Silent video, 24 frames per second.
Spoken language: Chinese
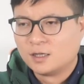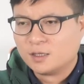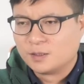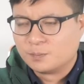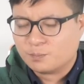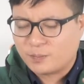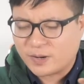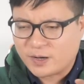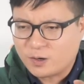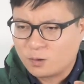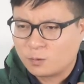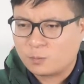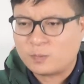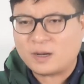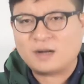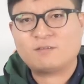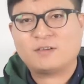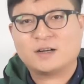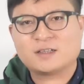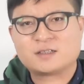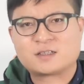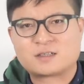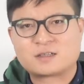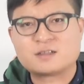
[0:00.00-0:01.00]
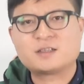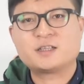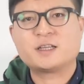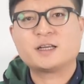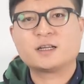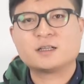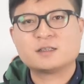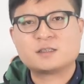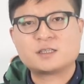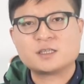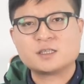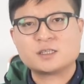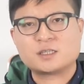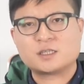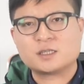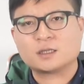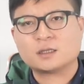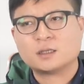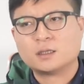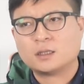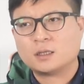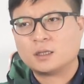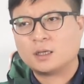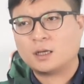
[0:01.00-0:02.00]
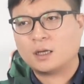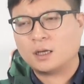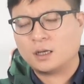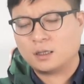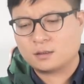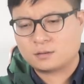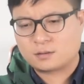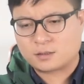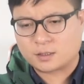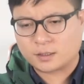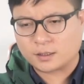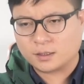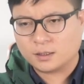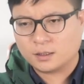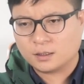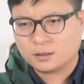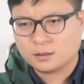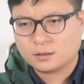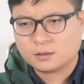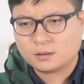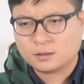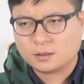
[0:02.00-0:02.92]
没有办法直接的进行呃这个